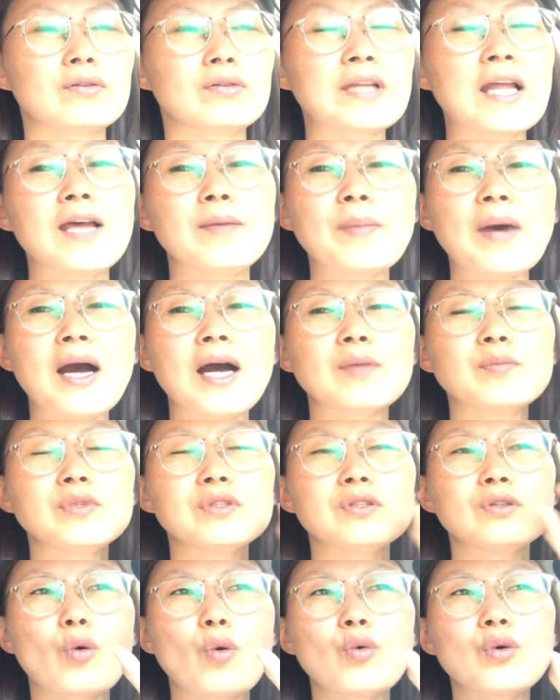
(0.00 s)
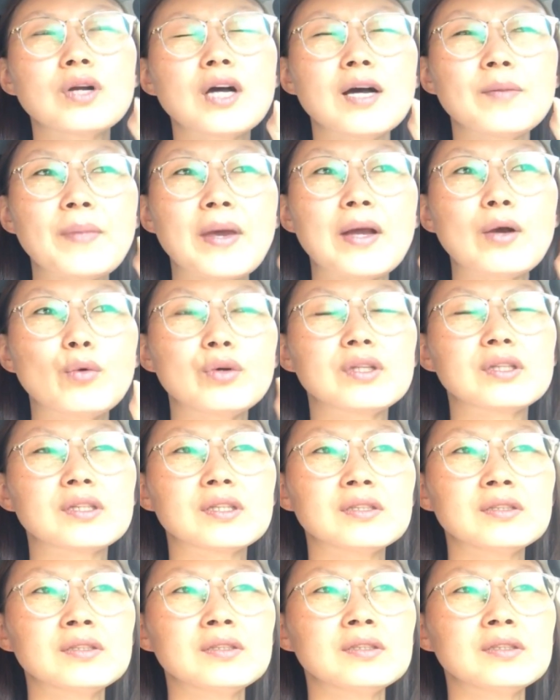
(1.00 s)
내 마음을 올가매고
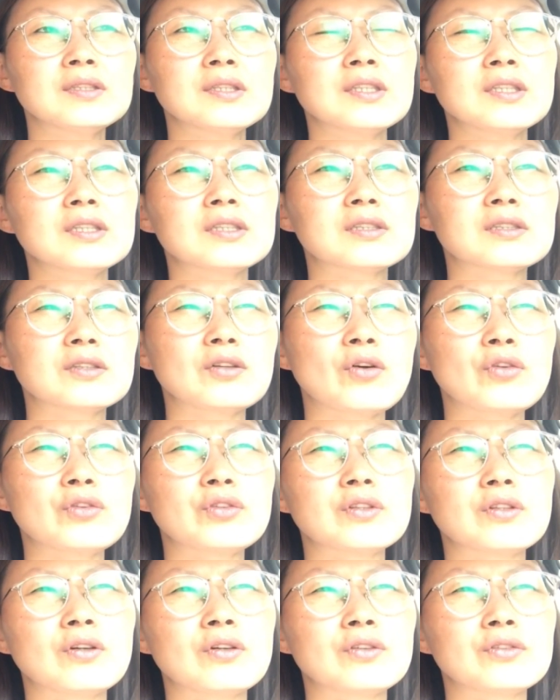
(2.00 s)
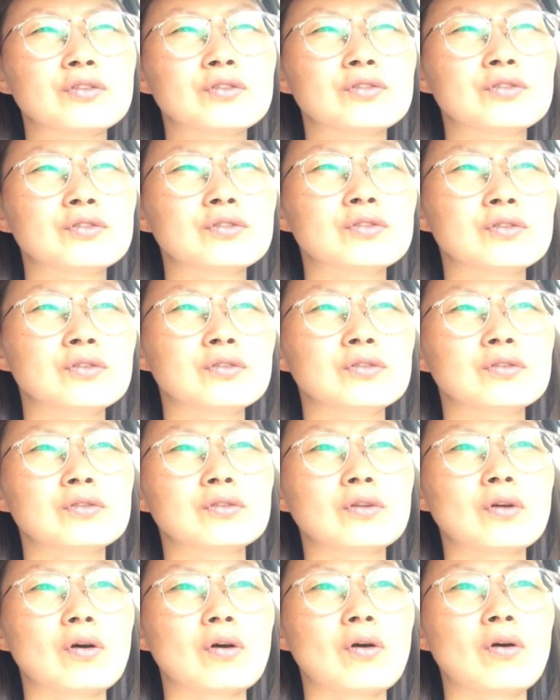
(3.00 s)
있는 그 어떤
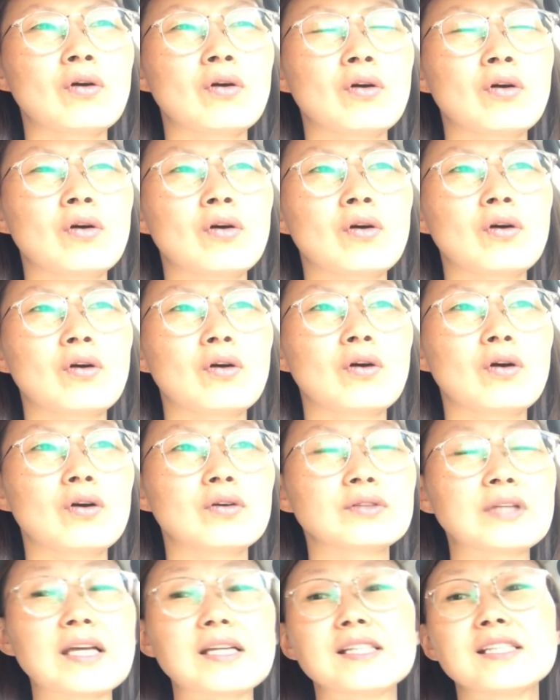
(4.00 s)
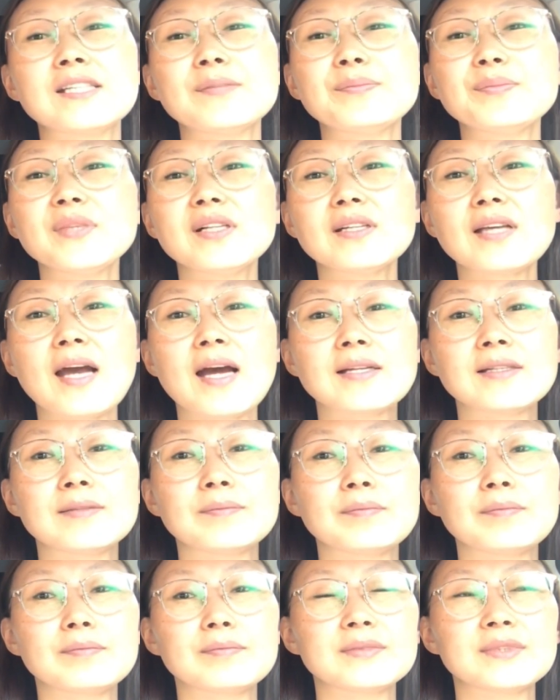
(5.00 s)
어, 나를 힘들게
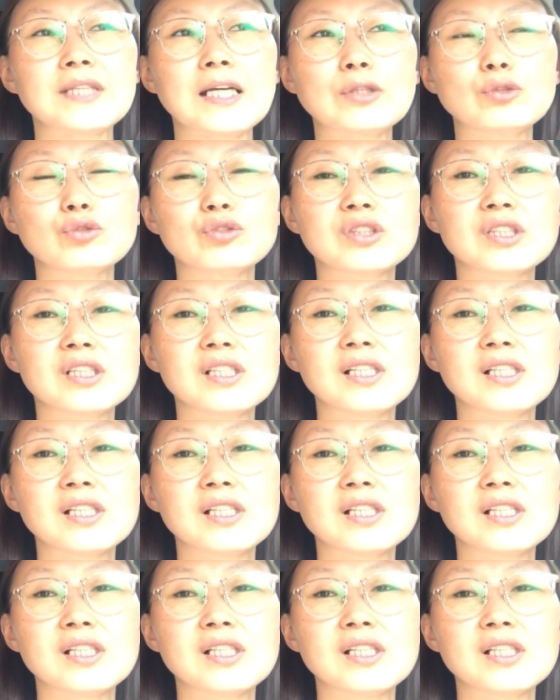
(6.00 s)
하는 자꾸